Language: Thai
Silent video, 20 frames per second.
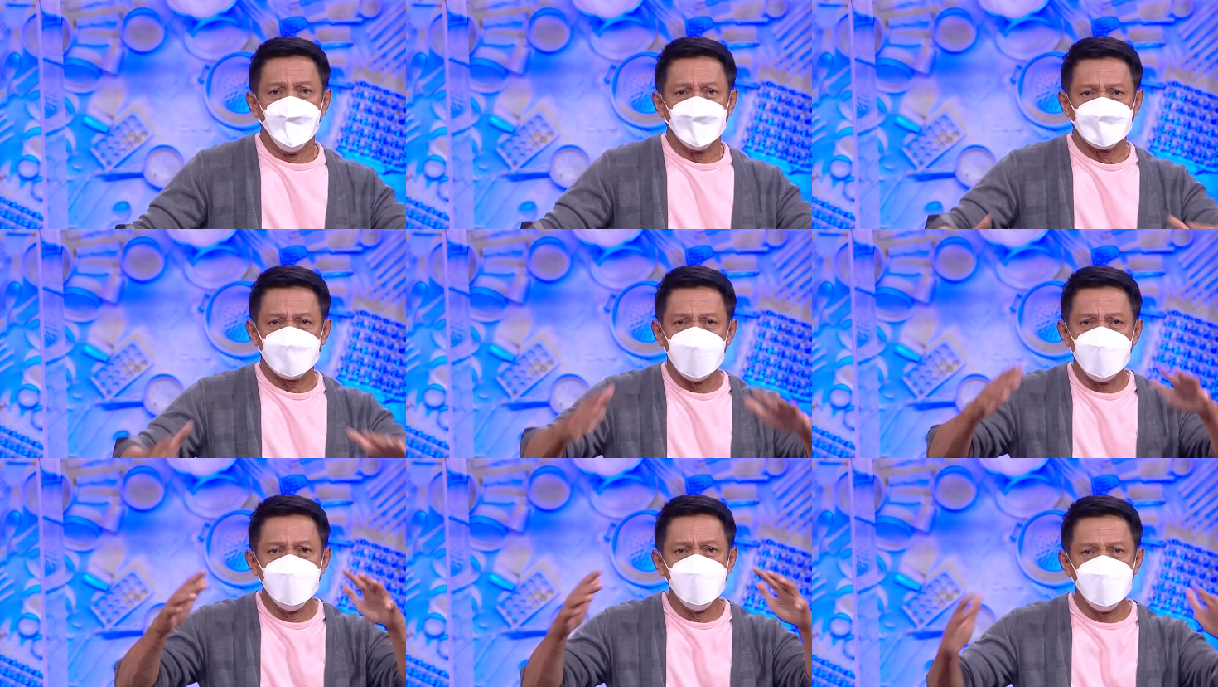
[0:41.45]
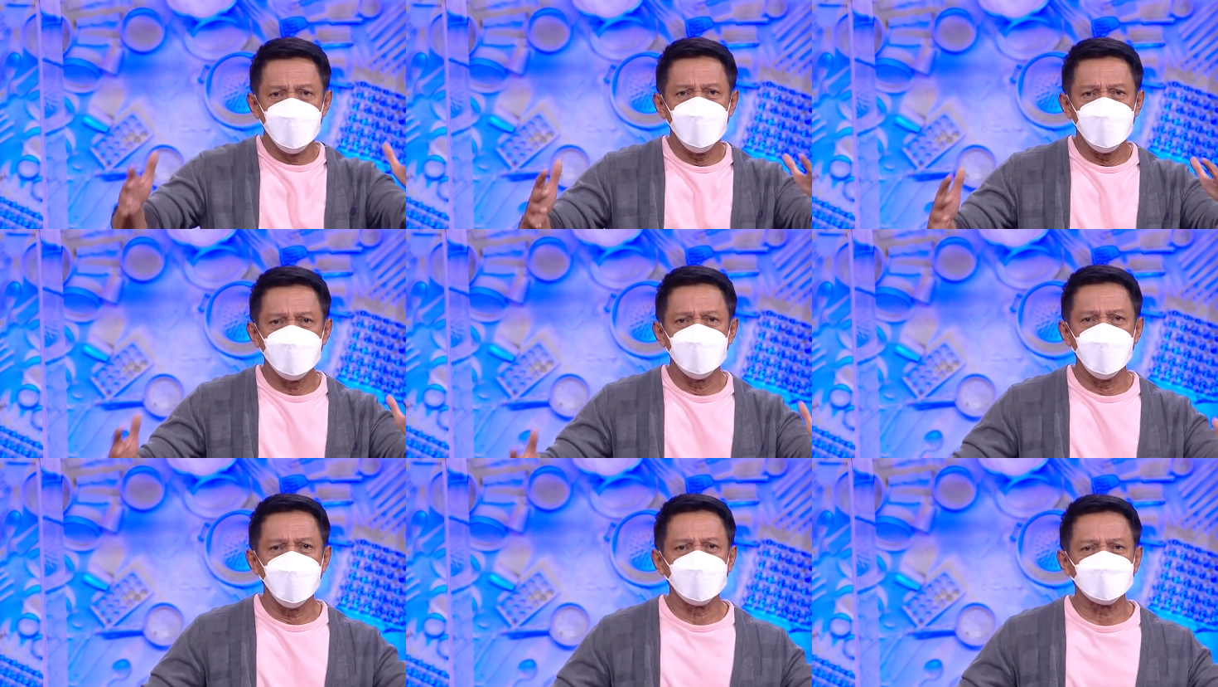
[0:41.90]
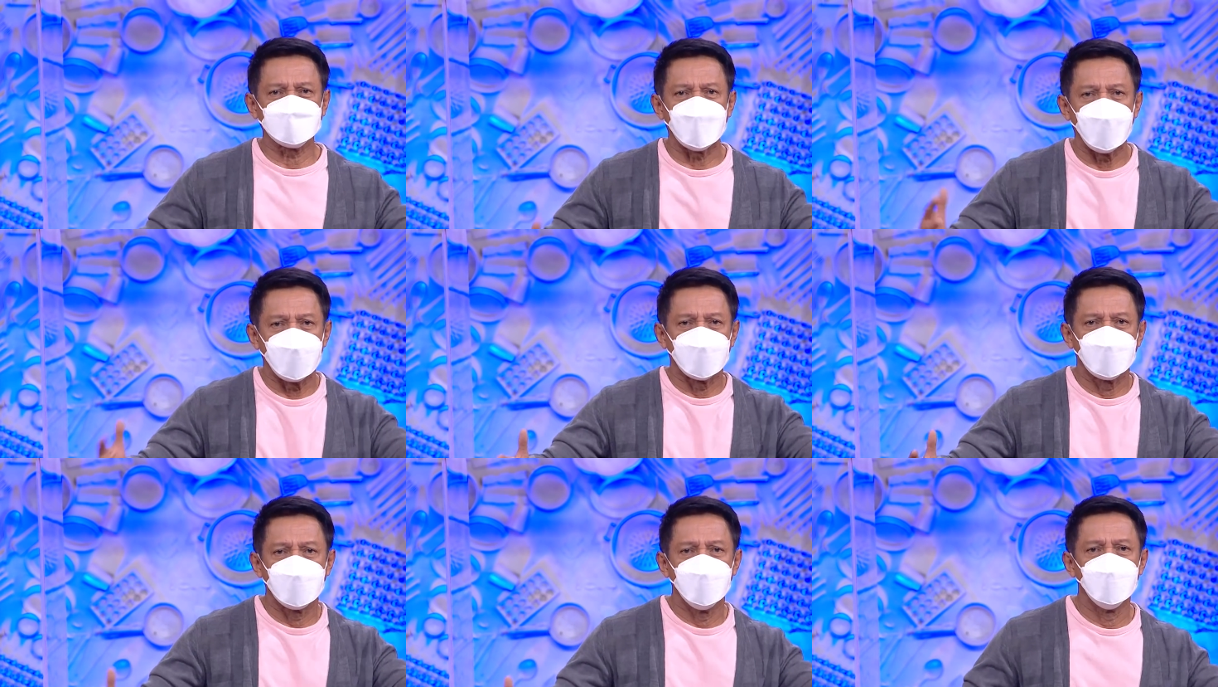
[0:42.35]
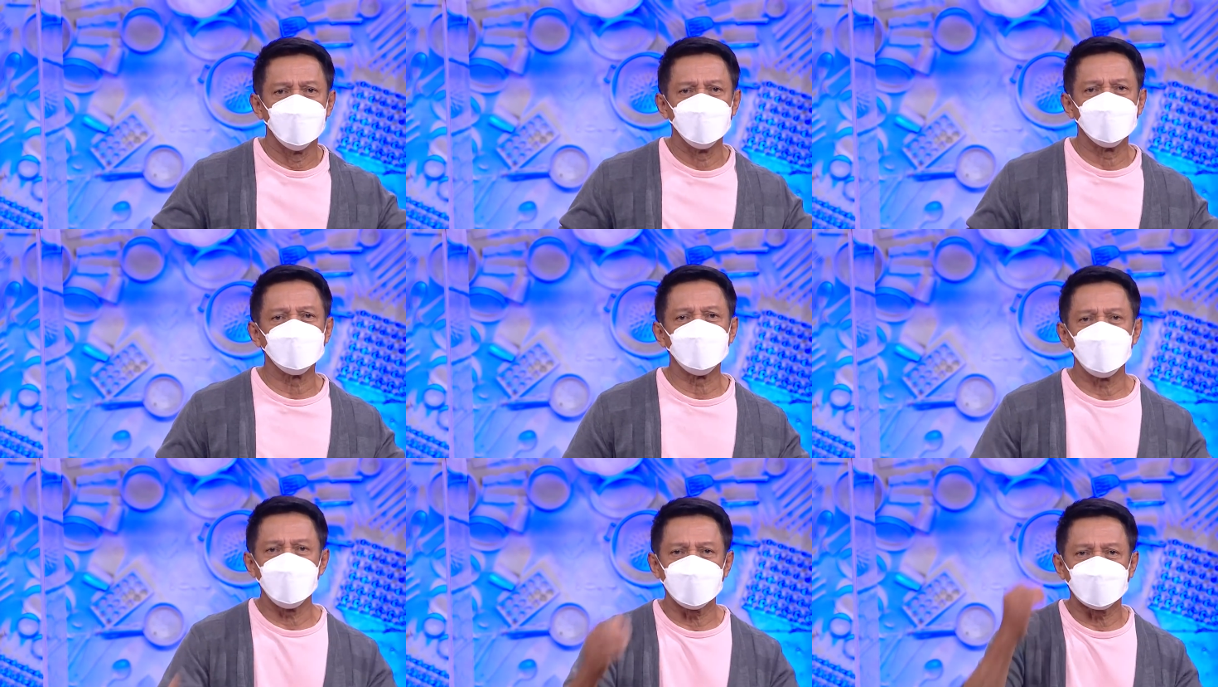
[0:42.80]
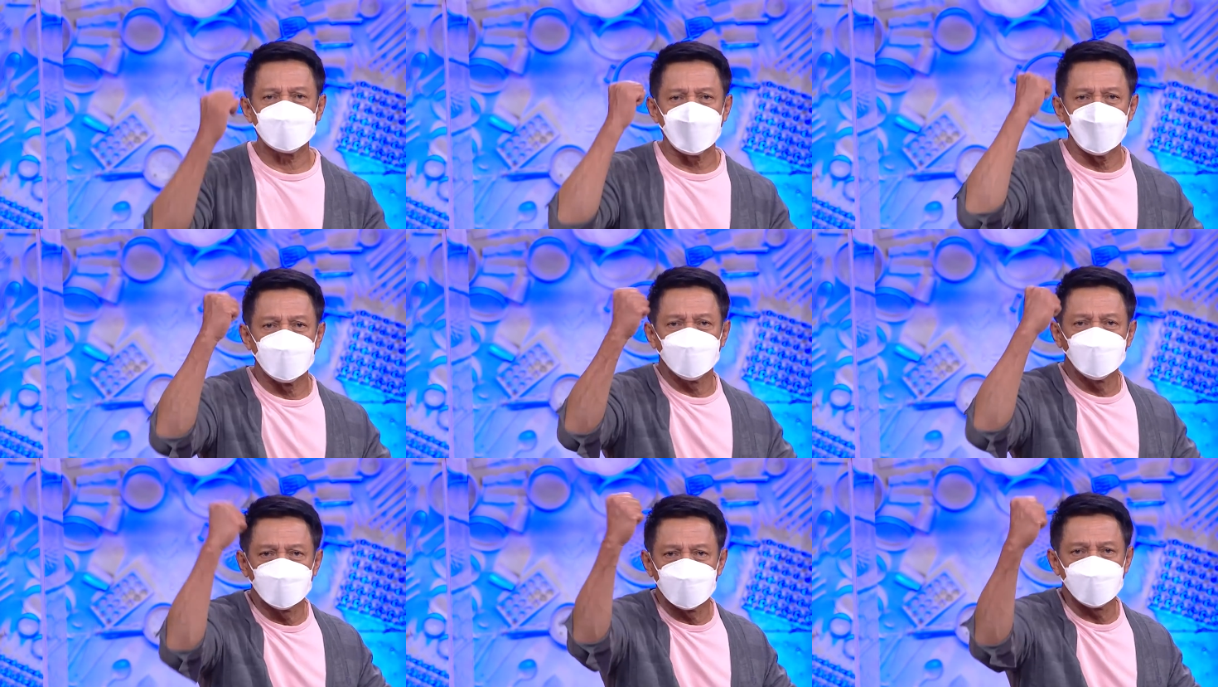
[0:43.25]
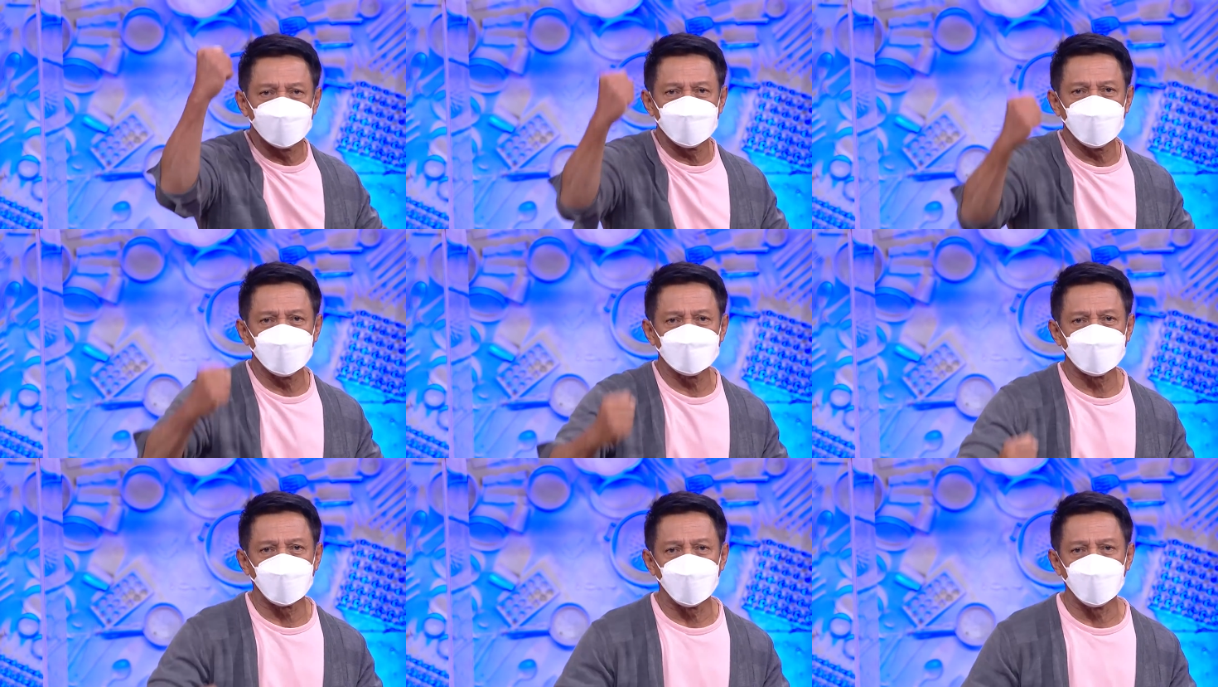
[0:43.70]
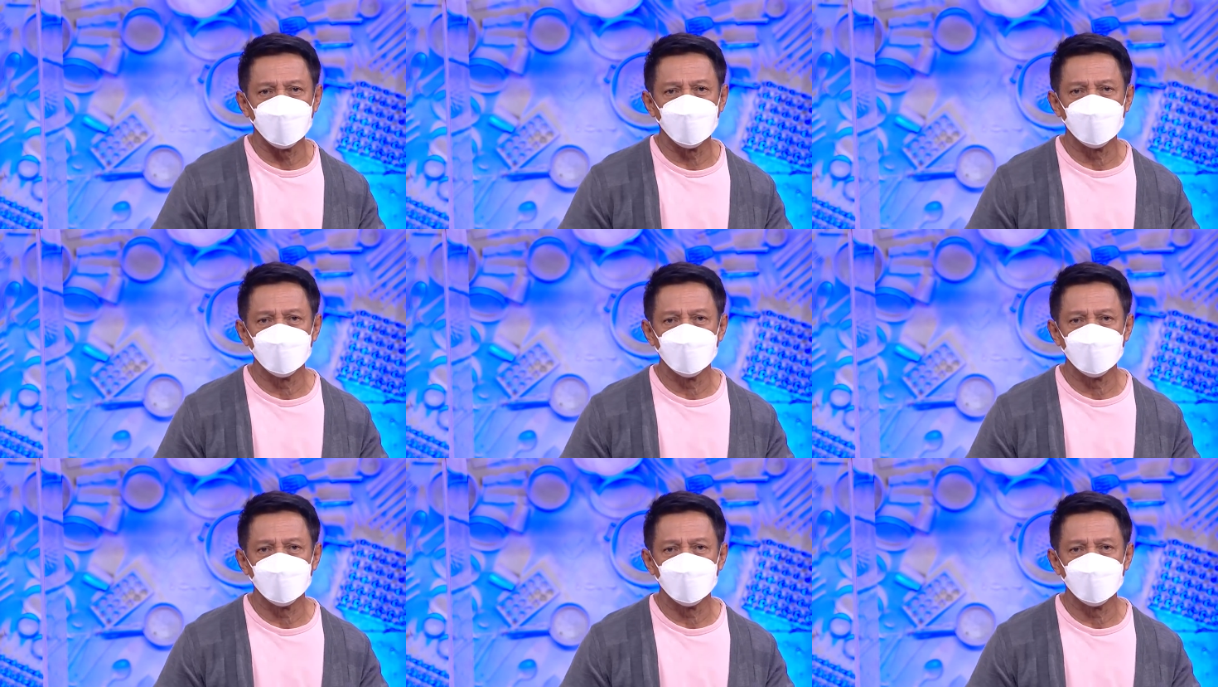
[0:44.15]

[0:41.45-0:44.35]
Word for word: ที่นี่นะแต่งเครื่องมอเตอร์ไซค์ได้เก่งสุดในประเทศไทย